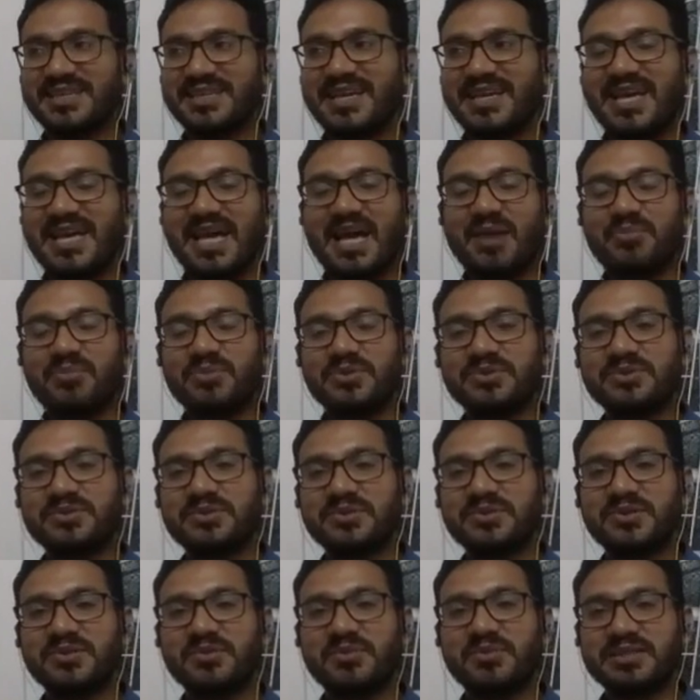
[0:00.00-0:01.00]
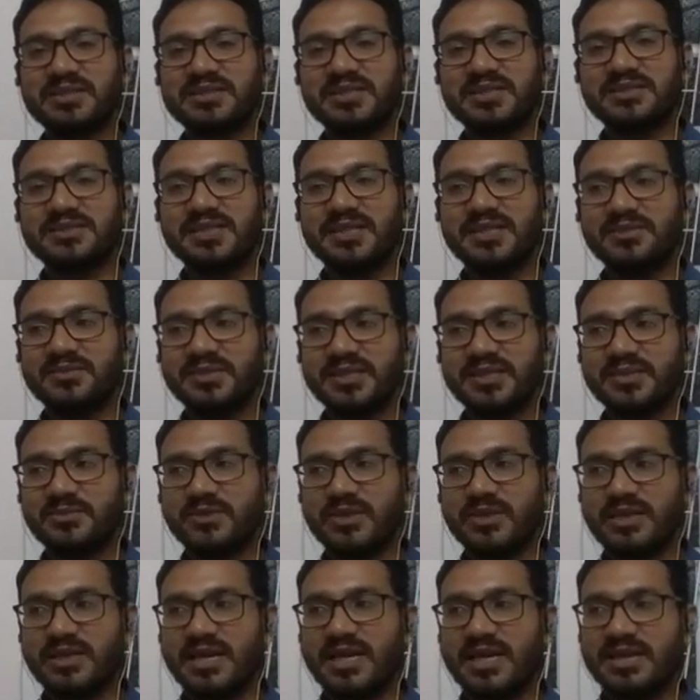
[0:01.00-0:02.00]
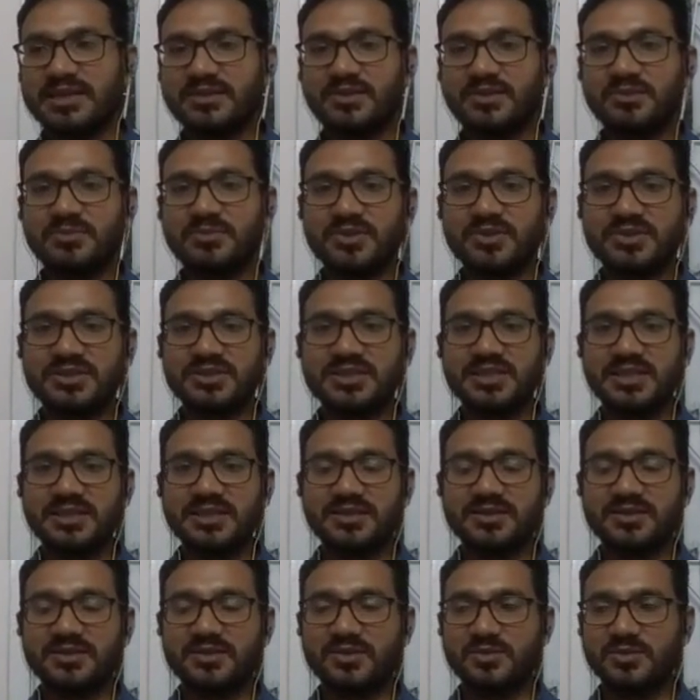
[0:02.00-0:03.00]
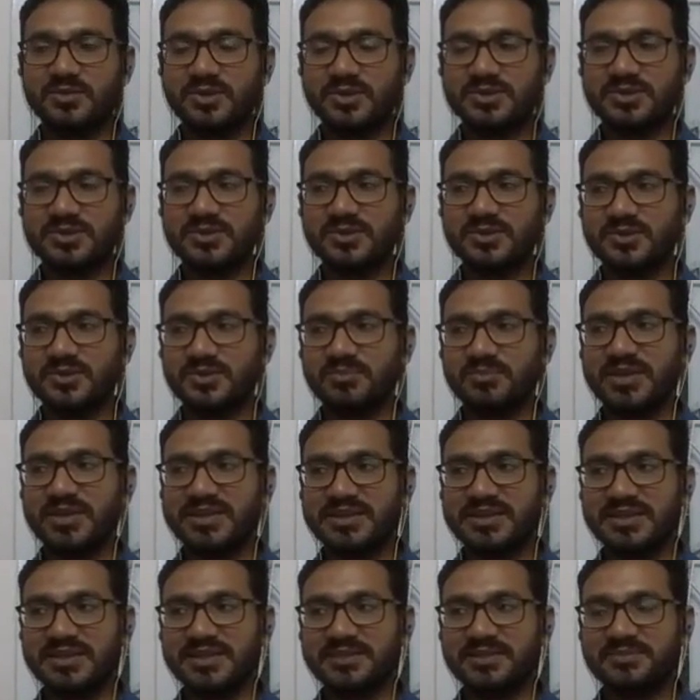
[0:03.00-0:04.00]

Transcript: আপনি যদি কোনো বাচ্চা ছেলে মেয়েকে বলেন এই তুমি হচ্ছে তুমি হচ্ছে পেতনি